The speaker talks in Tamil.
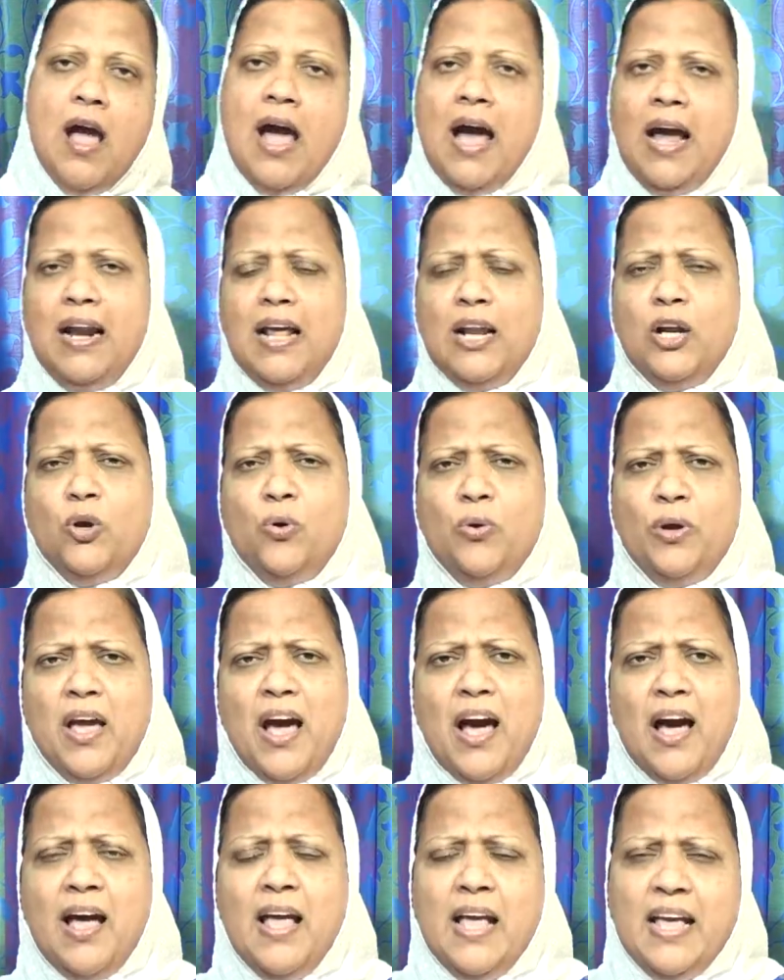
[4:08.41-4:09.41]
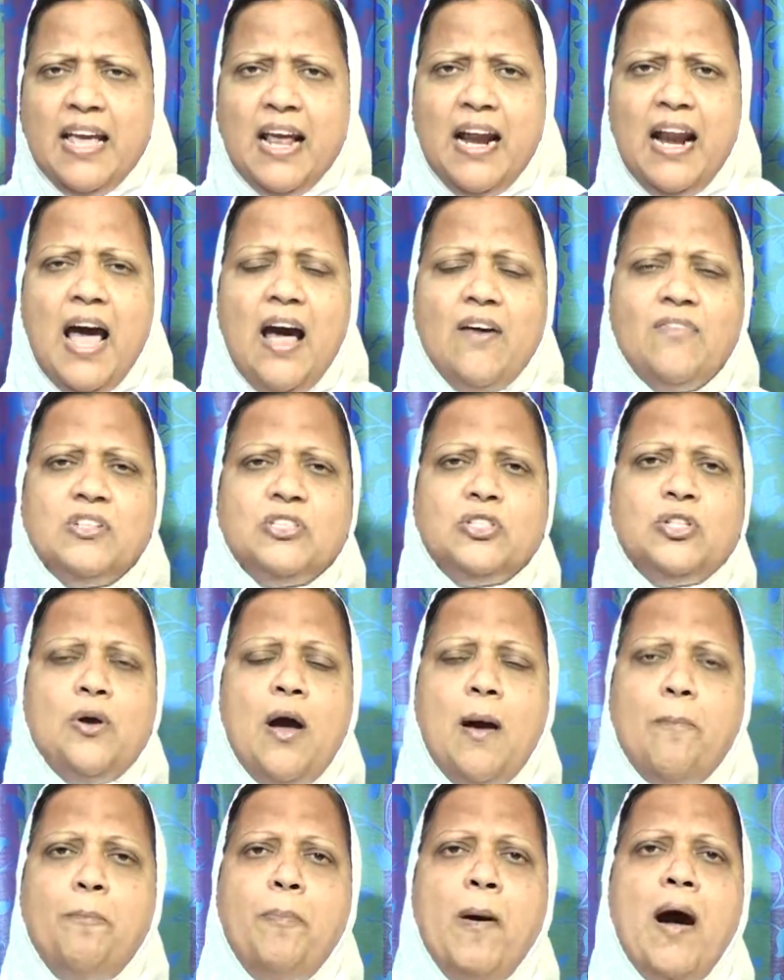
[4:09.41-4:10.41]
ஹல லூயா
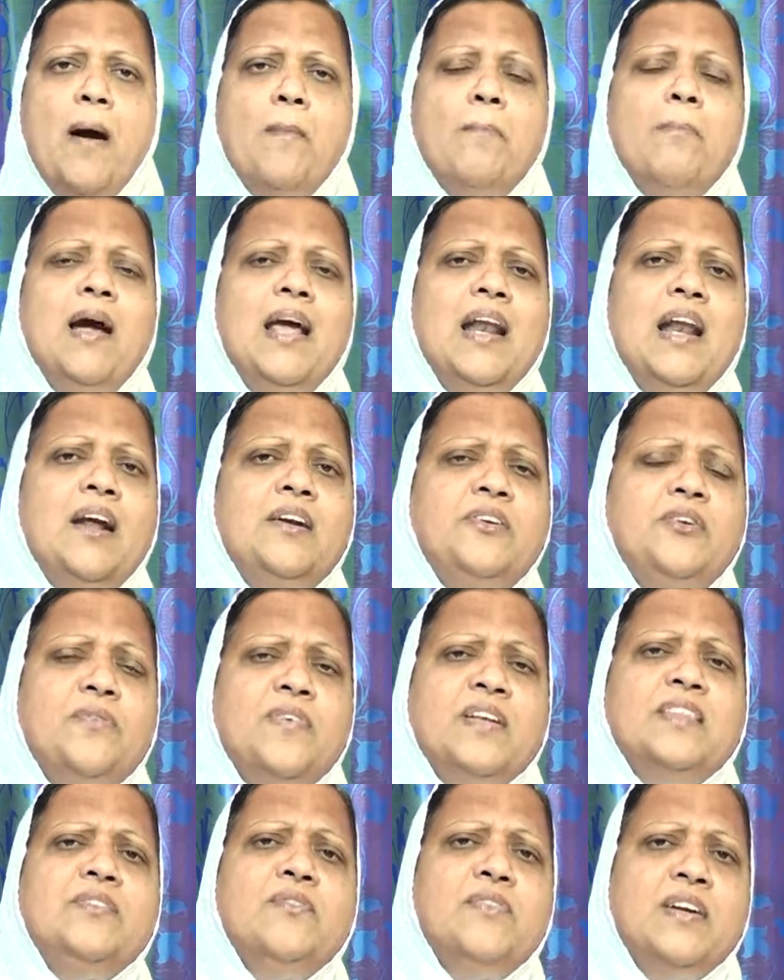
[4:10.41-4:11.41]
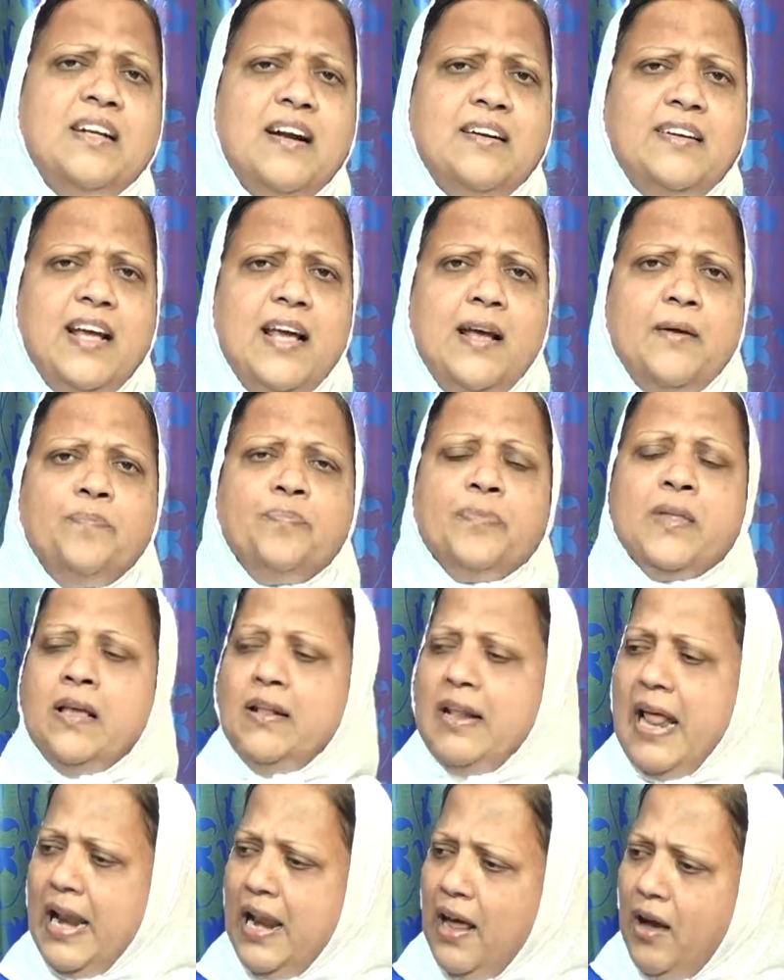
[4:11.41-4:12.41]
எல்லாவற்றையும் அப்பா அம்மா எல்லாற்றையும் விட்டுட்டு
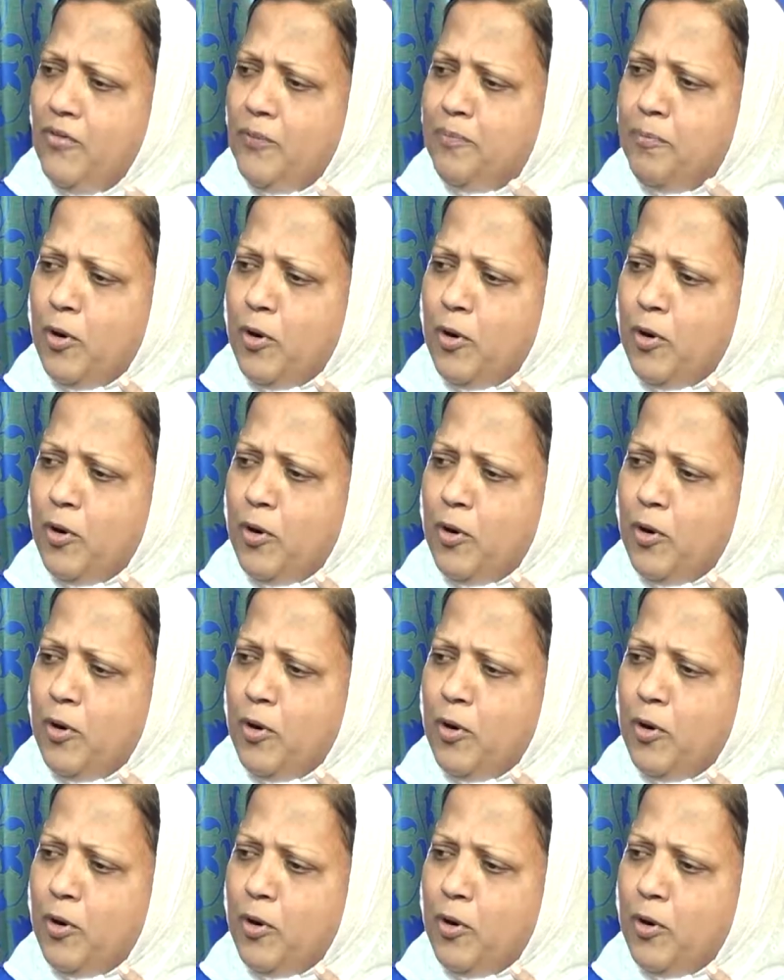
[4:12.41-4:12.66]
எல்லா